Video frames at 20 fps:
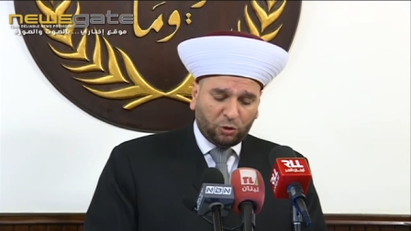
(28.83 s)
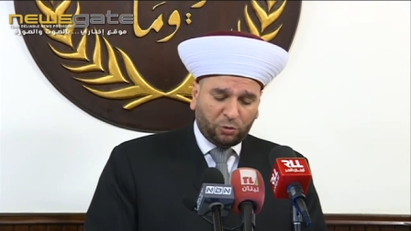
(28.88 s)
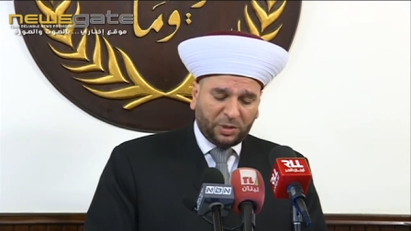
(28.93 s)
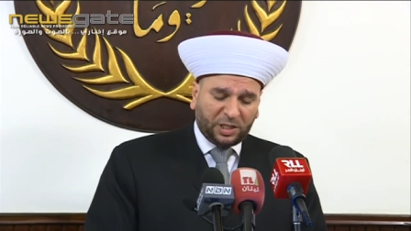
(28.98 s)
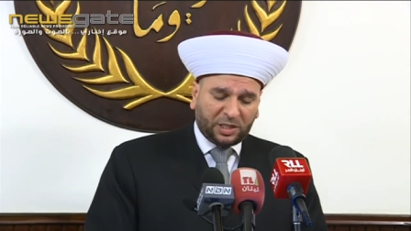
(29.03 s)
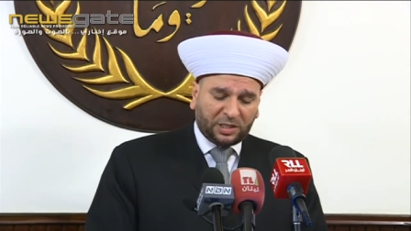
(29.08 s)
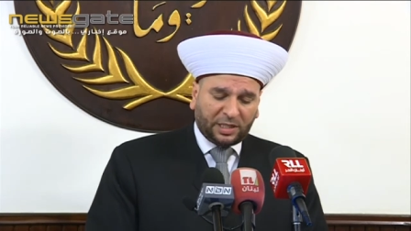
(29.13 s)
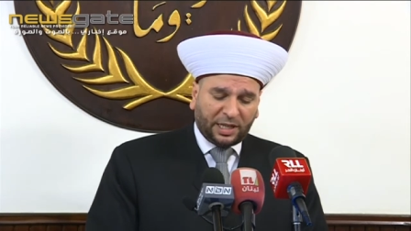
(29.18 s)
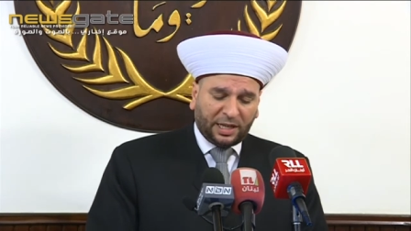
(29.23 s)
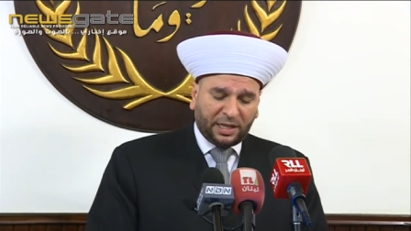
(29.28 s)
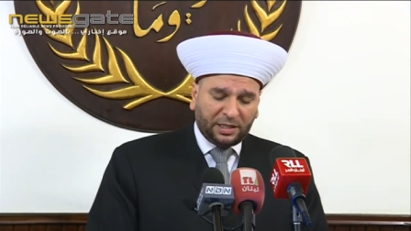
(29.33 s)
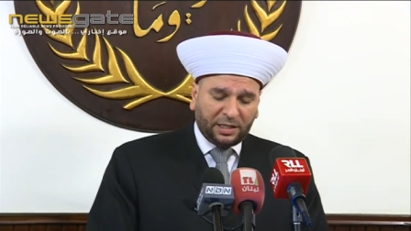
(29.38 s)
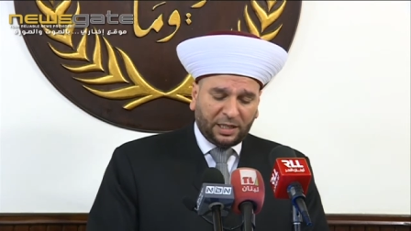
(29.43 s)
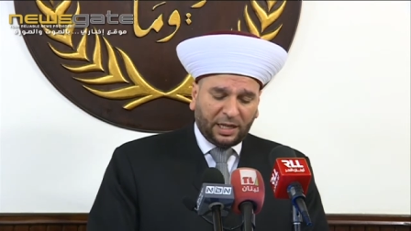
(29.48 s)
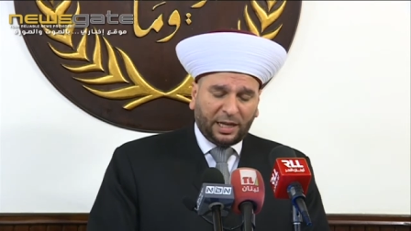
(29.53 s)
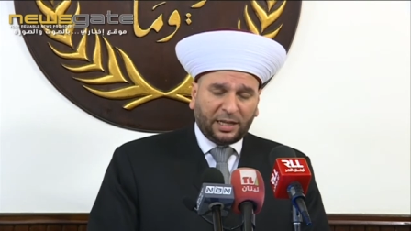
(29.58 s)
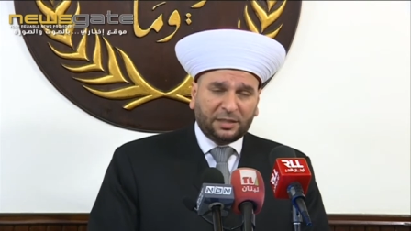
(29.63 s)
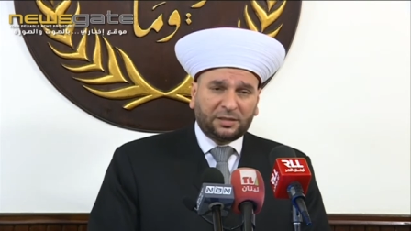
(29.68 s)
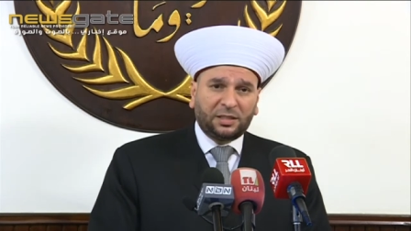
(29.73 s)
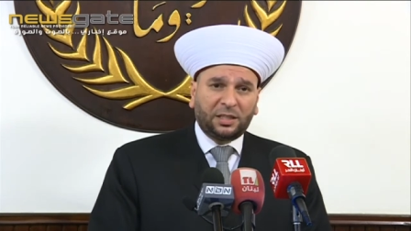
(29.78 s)

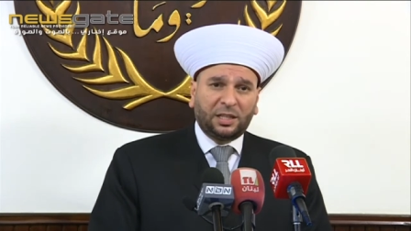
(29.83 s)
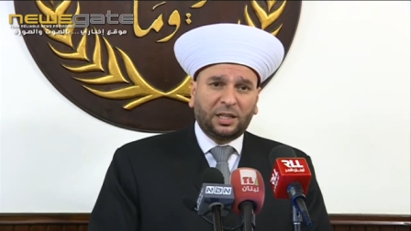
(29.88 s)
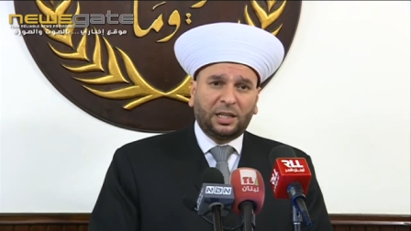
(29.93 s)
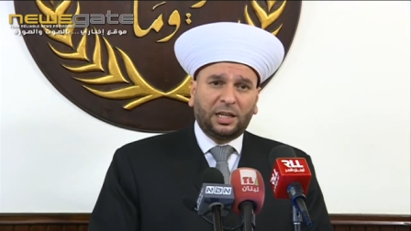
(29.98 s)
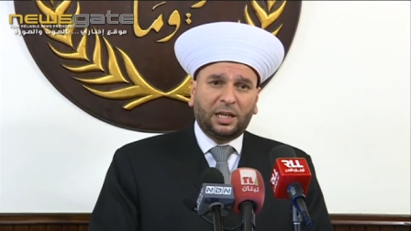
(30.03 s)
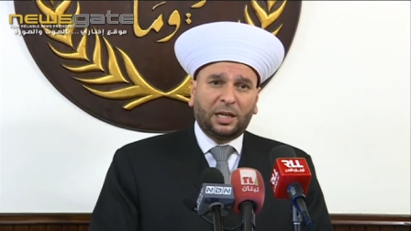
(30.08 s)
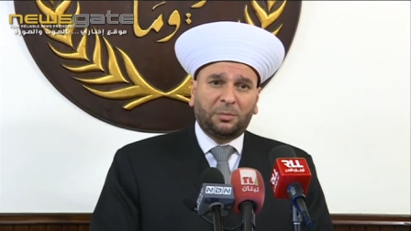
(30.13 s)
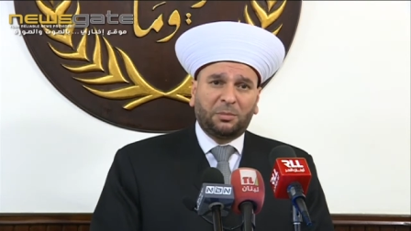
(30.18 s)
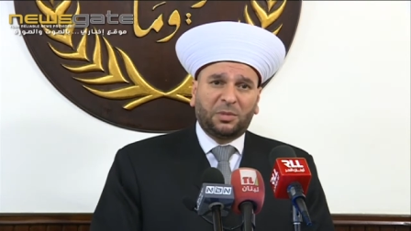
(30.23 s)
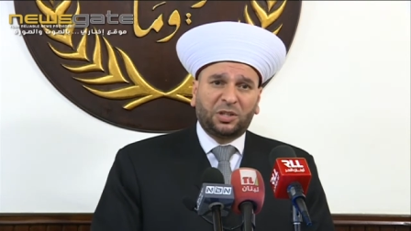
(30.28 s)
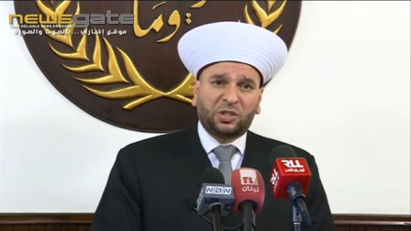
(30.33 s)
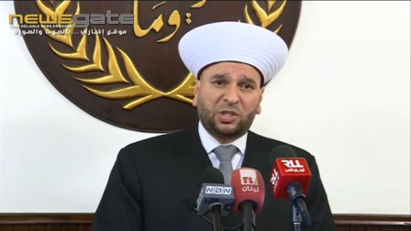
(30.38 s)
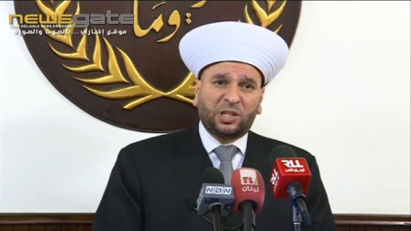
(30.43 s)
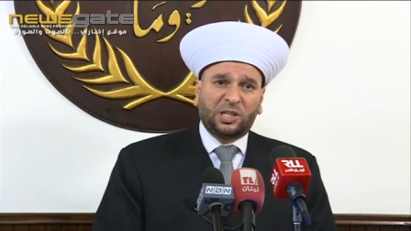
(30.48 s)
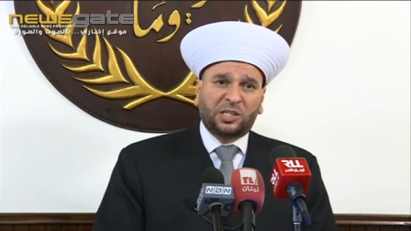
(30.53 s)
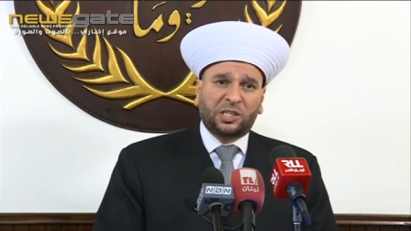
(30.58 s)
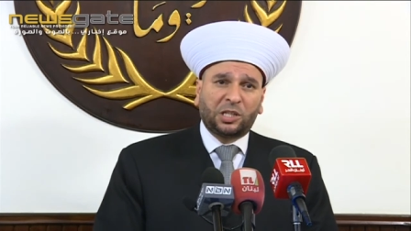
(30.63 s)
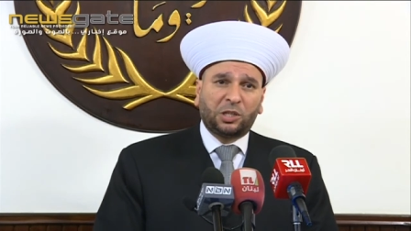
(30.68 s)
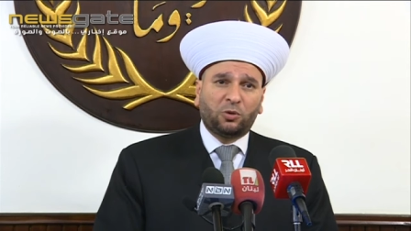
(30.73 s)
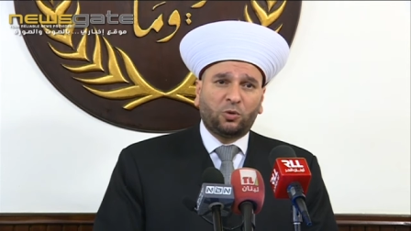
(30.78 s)
بالتهنئه الى
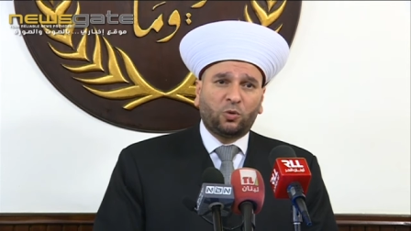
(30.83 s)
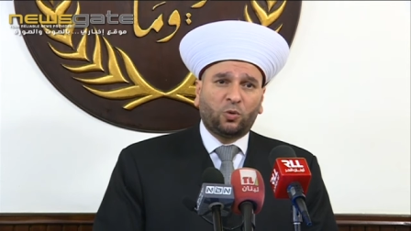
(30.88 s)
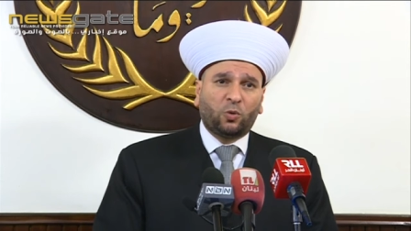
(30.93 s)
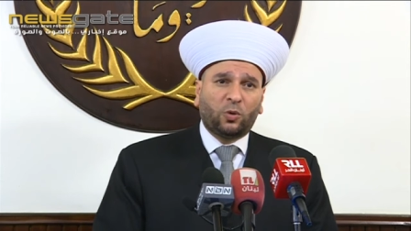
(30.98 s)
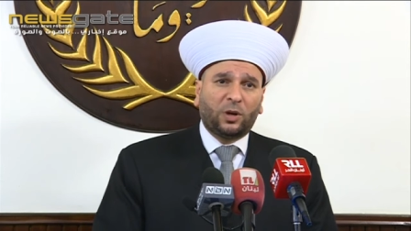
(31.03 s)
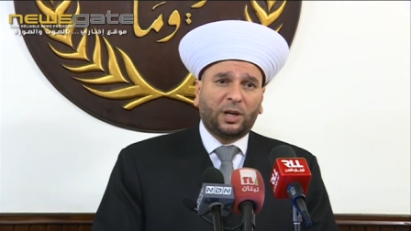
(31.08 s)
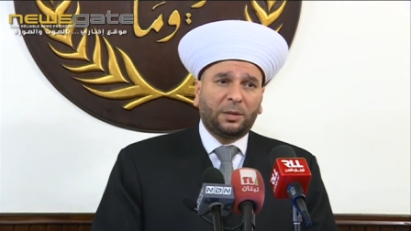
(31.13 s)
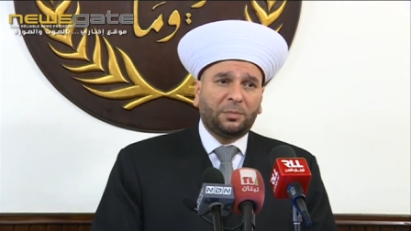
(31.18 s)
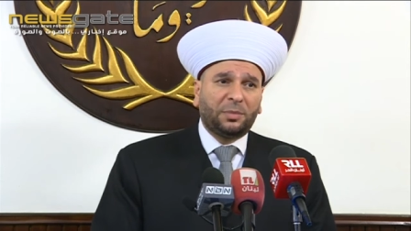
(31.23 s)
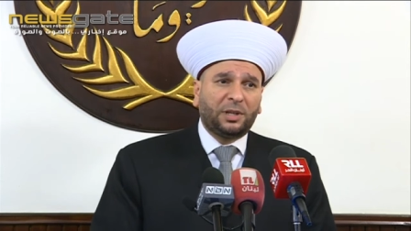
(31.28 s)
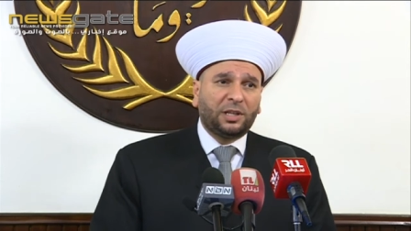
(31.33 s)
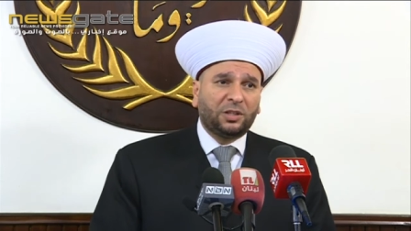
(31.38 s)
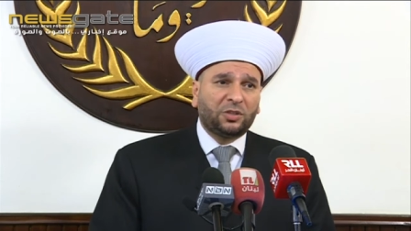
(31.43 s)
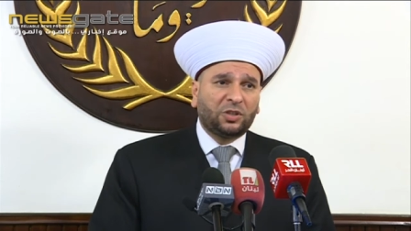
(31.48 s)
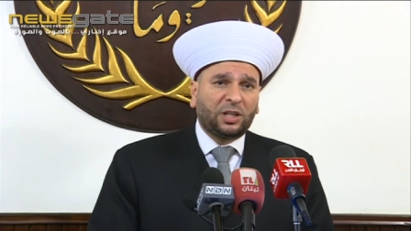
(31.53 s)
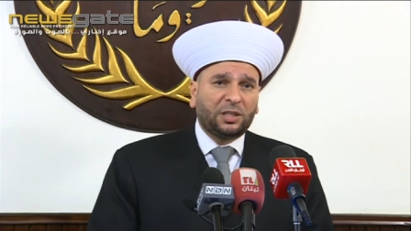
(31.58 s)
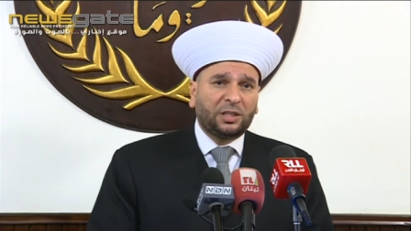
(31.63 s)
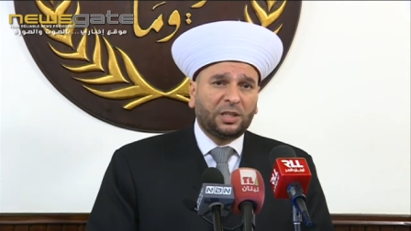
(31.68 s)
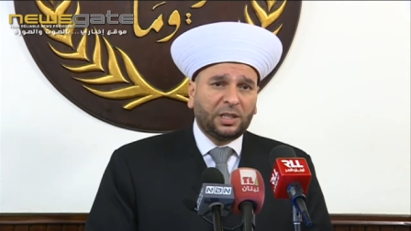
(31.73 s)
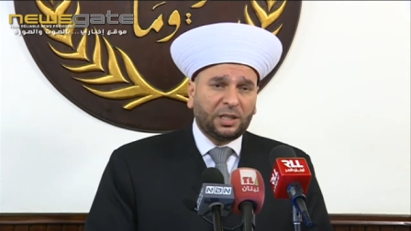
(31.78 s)
مجلس النواب
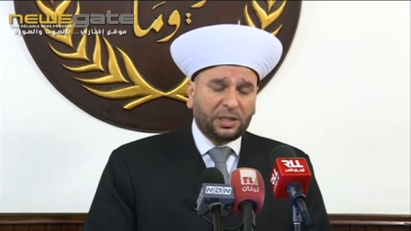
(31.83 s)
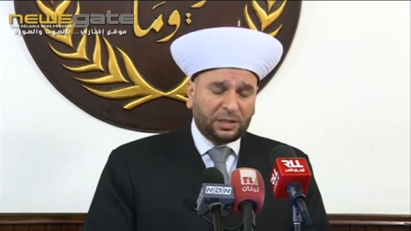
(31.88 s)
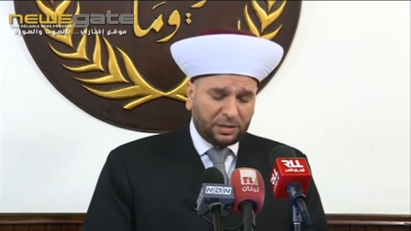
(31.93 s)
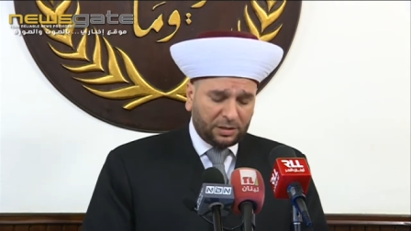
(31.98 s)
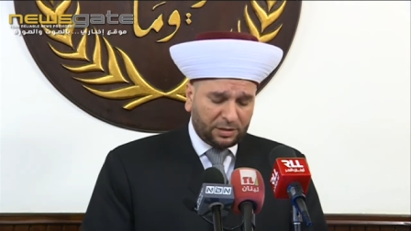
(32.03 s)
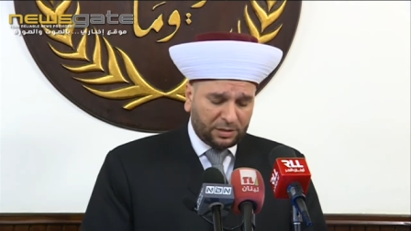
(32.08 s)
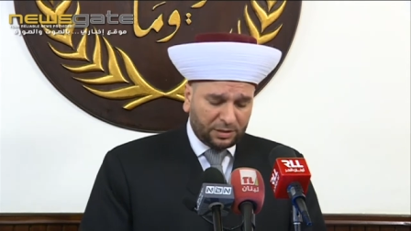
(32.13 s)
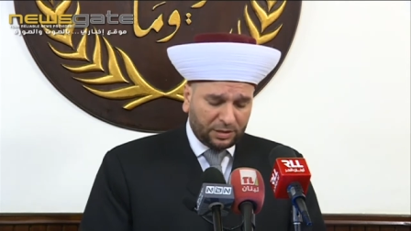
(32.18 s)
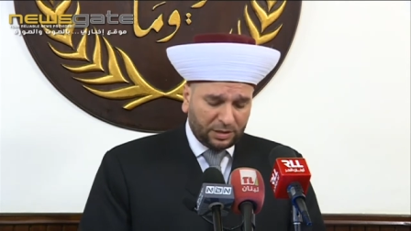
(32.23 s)
الجديد